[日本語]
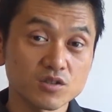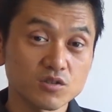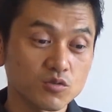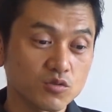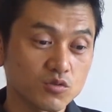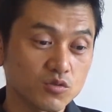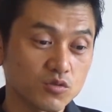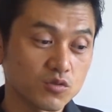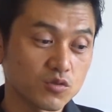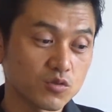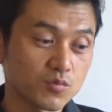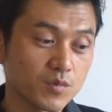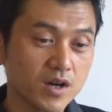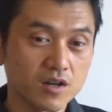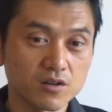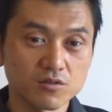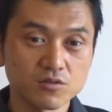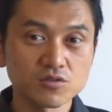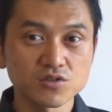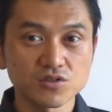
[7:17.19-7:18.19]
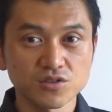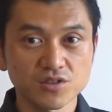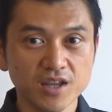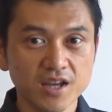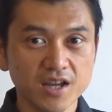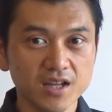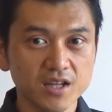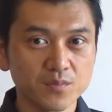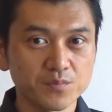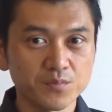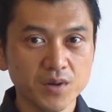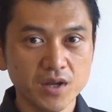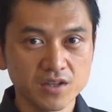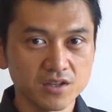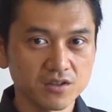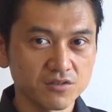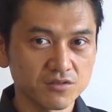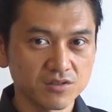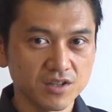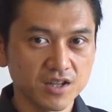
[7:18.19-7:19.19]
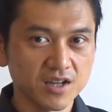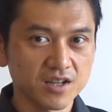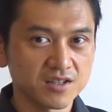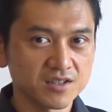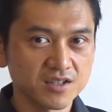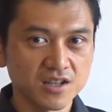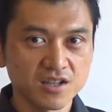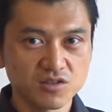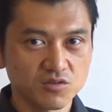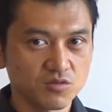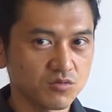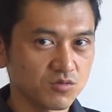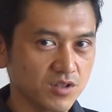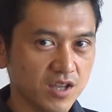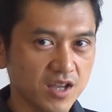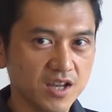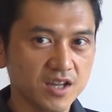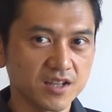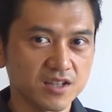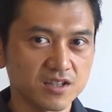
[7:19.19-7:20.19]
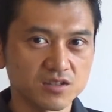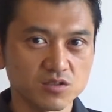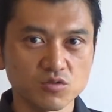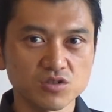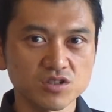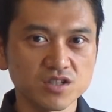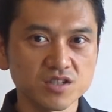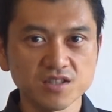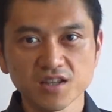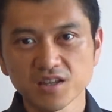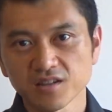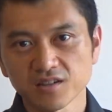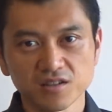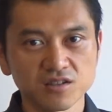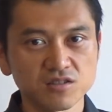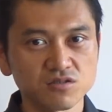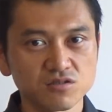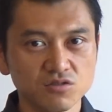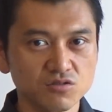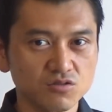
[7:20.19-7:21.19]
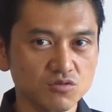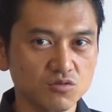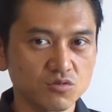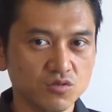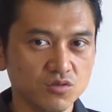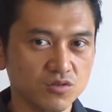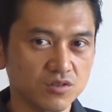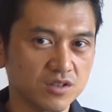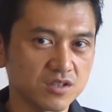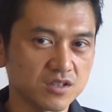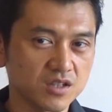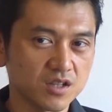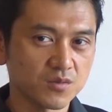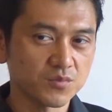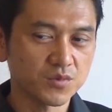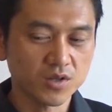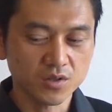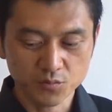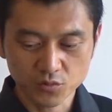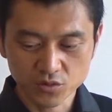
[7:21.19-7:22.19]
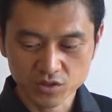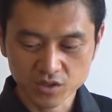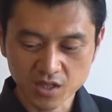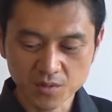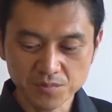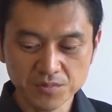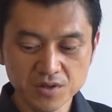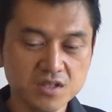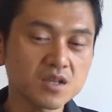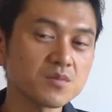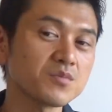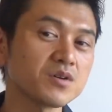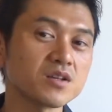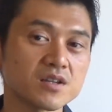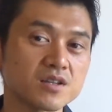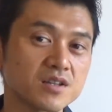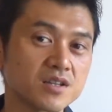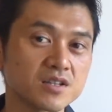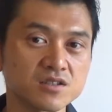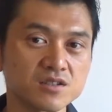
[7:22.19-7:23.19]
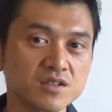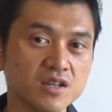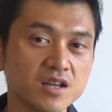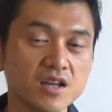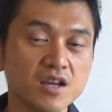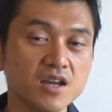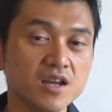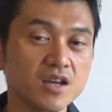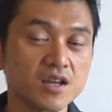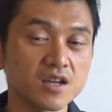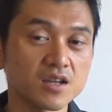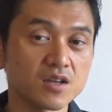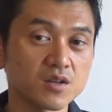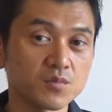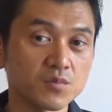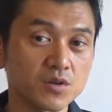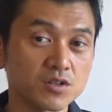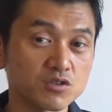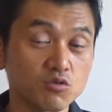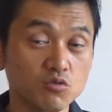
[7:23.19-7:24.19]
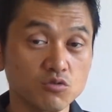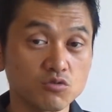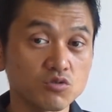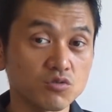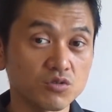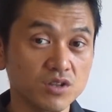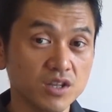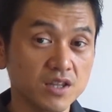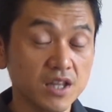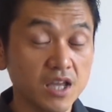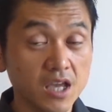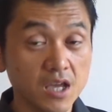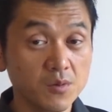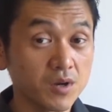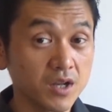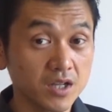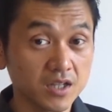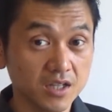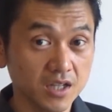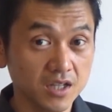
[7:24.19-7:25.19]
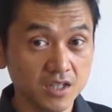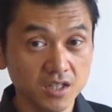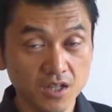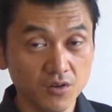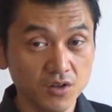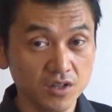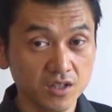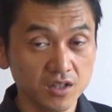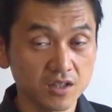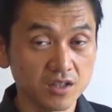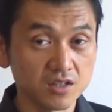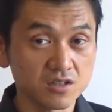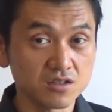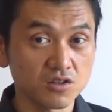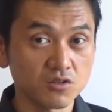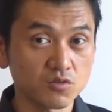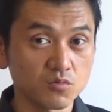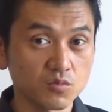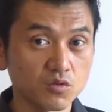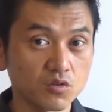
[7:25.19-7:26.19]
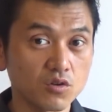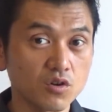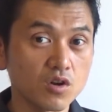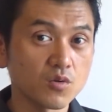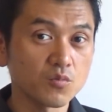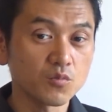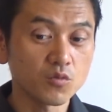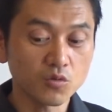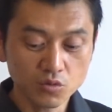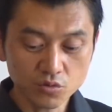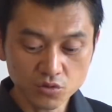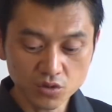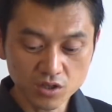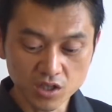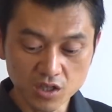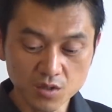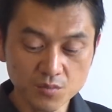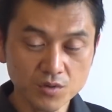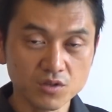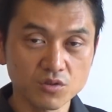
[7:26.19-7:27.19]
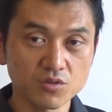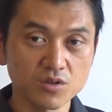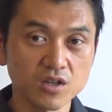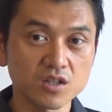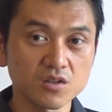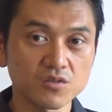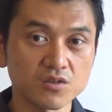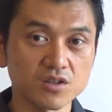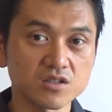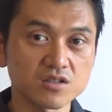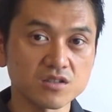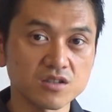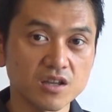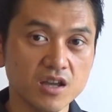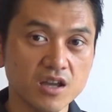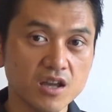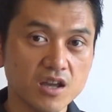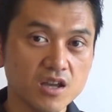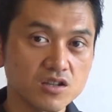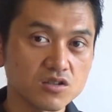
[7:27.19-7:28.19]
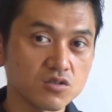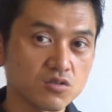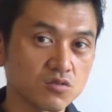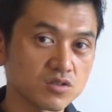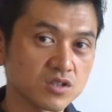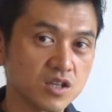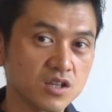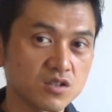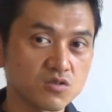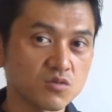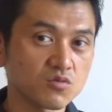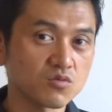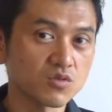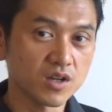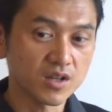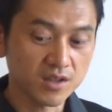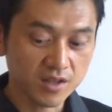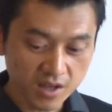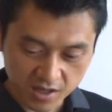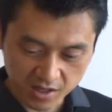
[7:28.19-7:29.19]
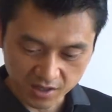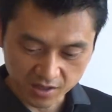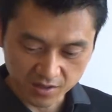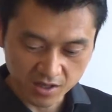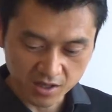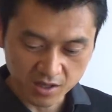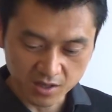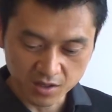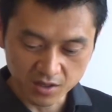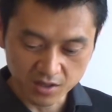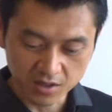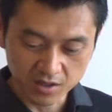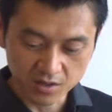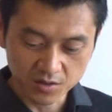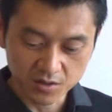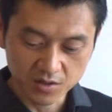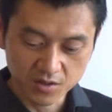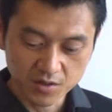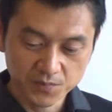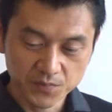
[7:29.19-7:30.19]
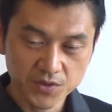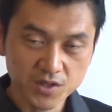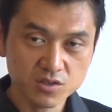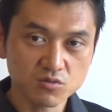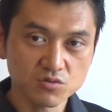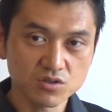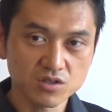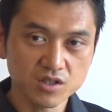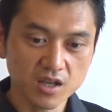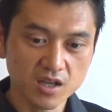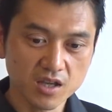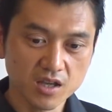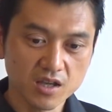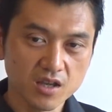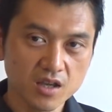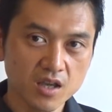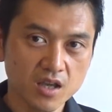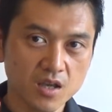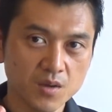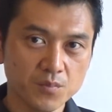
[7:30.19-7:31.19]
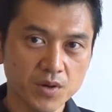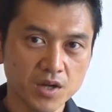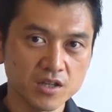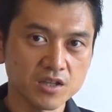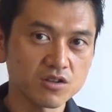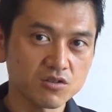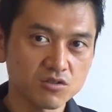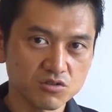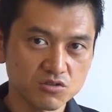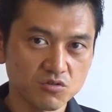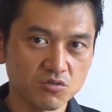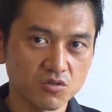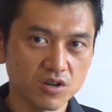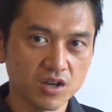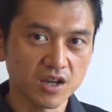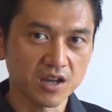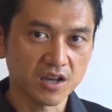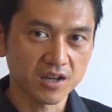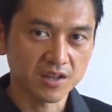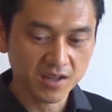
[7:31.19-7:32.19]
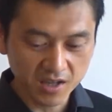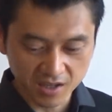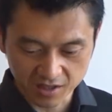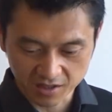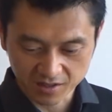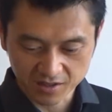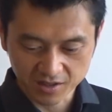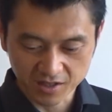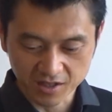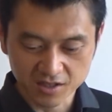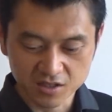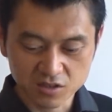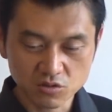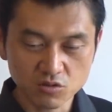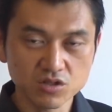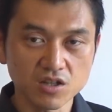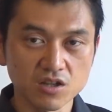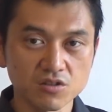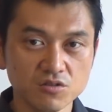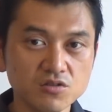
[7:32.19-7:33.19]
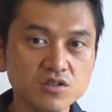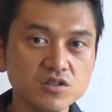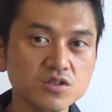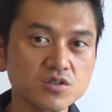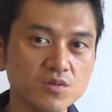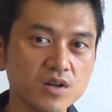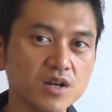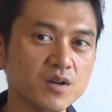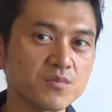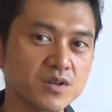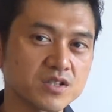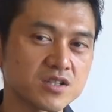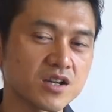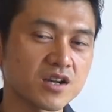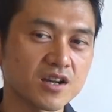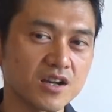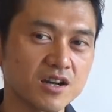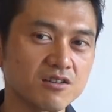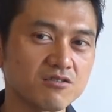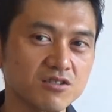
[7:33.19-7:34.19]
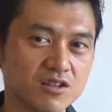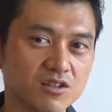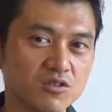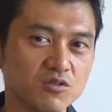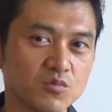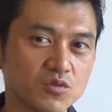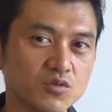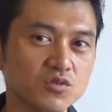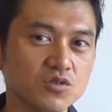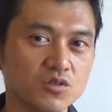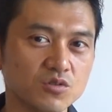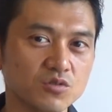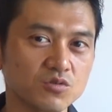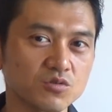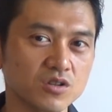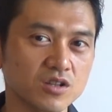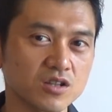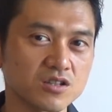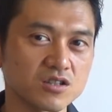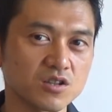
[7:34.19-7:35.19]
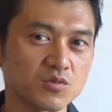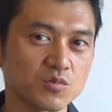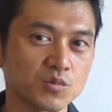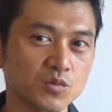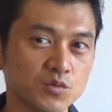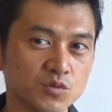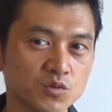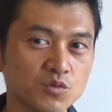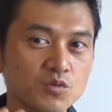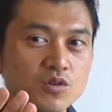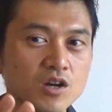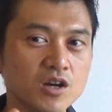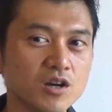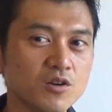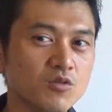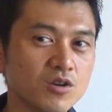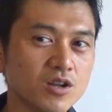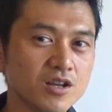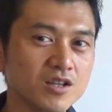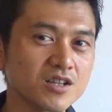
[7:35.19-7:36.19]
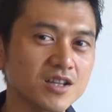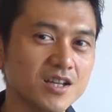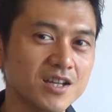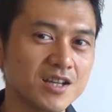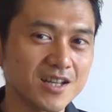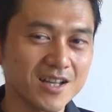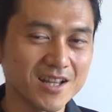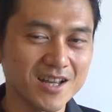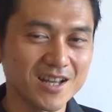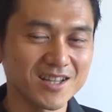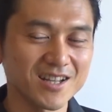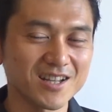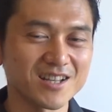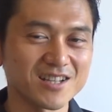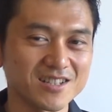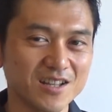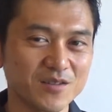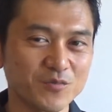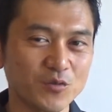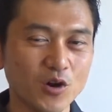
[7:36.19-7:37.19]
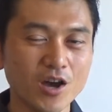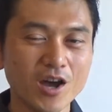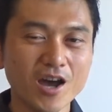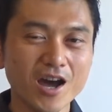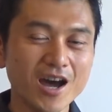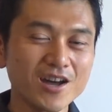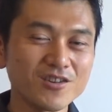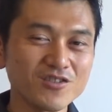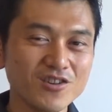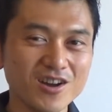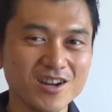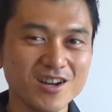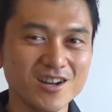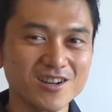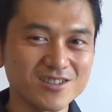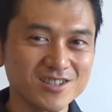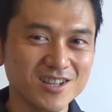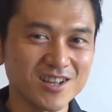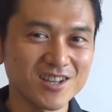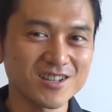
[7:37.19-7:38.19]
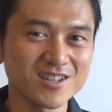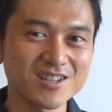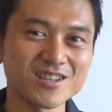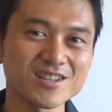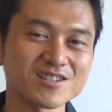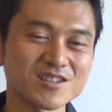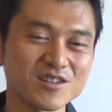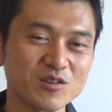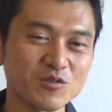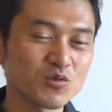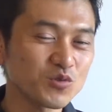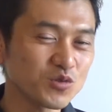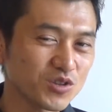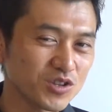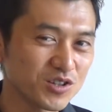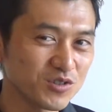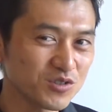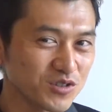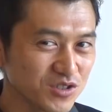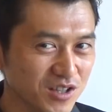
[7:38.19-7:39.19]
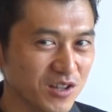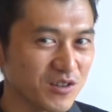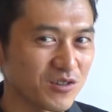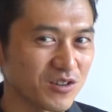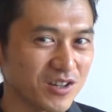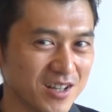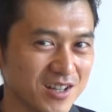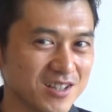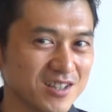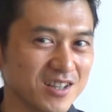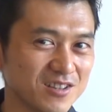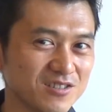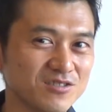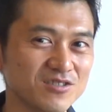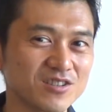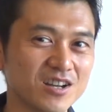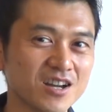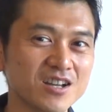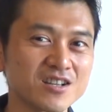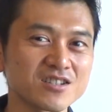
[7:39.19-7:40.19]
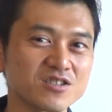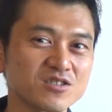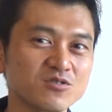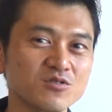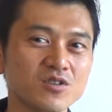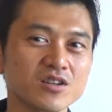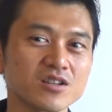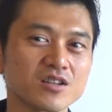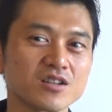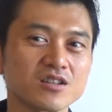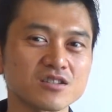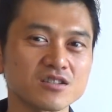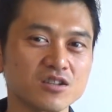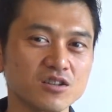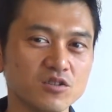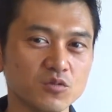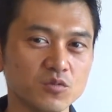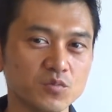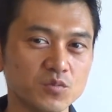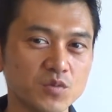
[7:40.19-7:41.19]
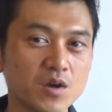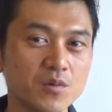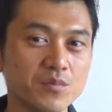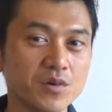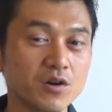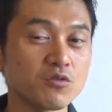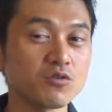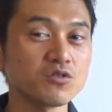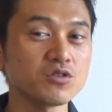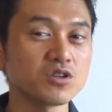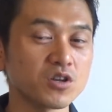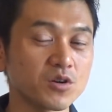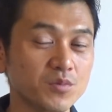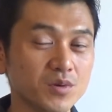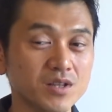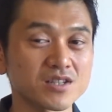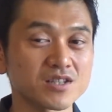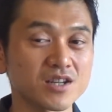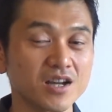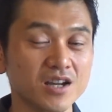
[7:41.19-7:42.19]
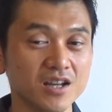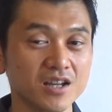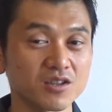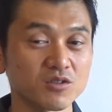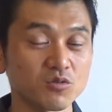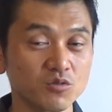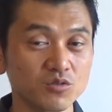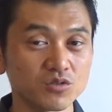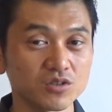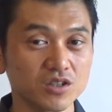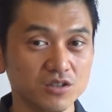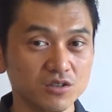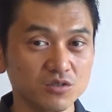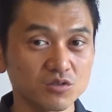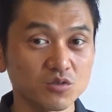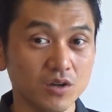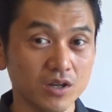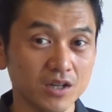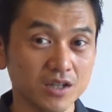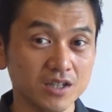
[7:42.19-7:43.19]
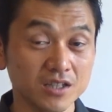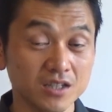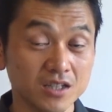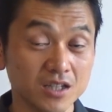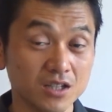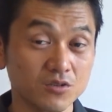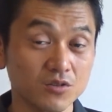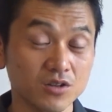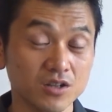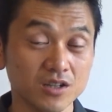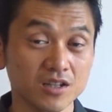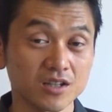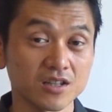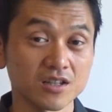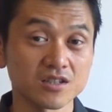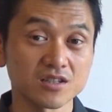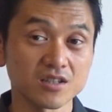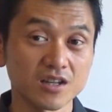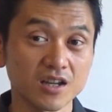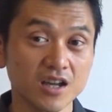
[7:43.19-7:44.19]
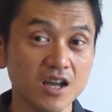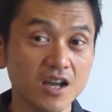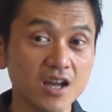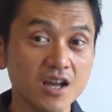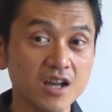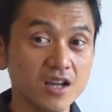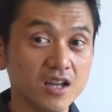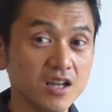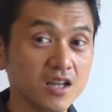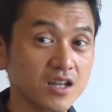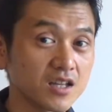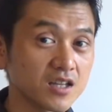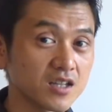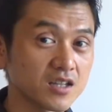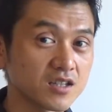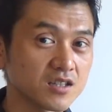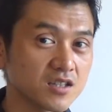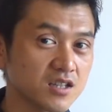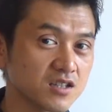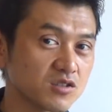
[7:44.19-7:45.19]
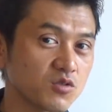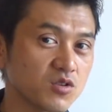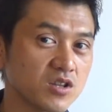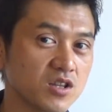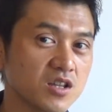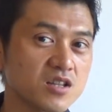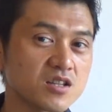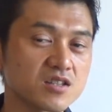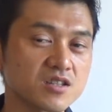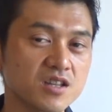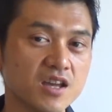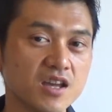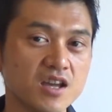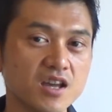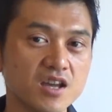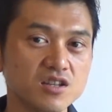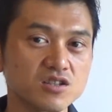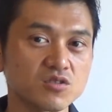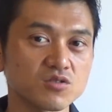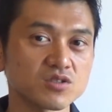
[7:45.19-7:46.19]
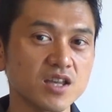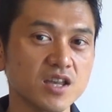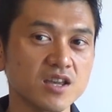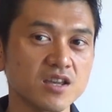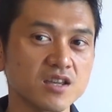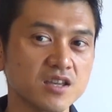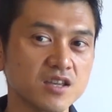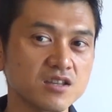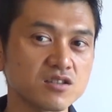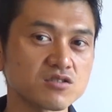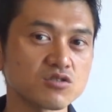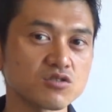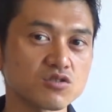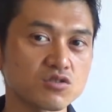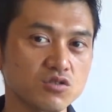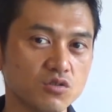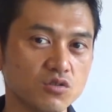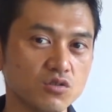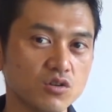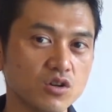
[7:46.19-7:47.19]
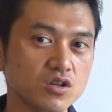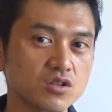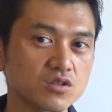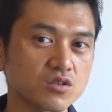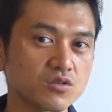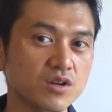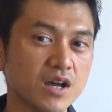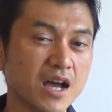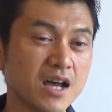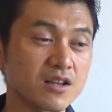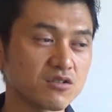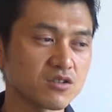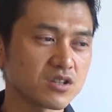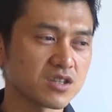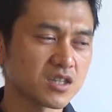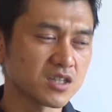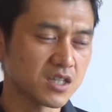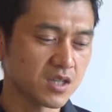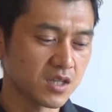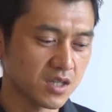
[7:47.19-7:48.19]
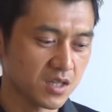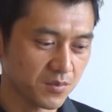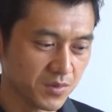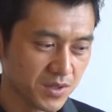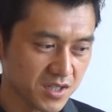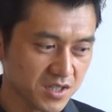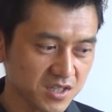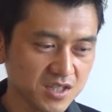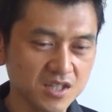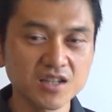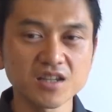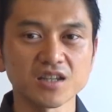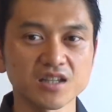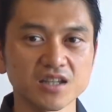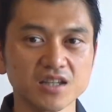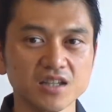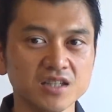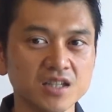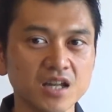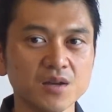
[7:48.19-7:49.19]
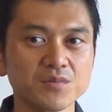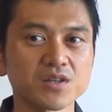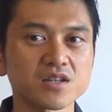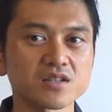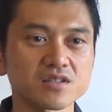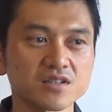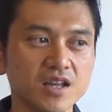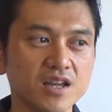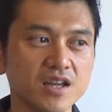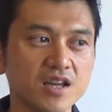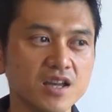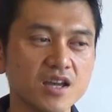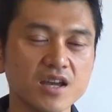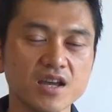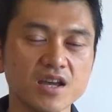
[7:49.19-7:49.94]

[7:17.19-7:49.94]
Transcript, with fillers: その、まあ、鬱であり、パニックであり、喘息であり、そして繊維筋痛症というですね、まあもう様々なですね、えー、まあ症状で悩まれていたわけなんですけども、もう本当に今となってはですね、その喘息はない、えー、で、そして、えパニック障害がない、えそしてうつはま若干あるけどもということなんですけども動画をご覧にいただいたらですねもうあの明るさでですね本当にうつなのかなっていうふうに感じるわけなんですけども、まあ、本人はまだ若干残っているとは言っているわけなんですが、えでそれでですねその性筋痛症そのあの厳しい痛みですね、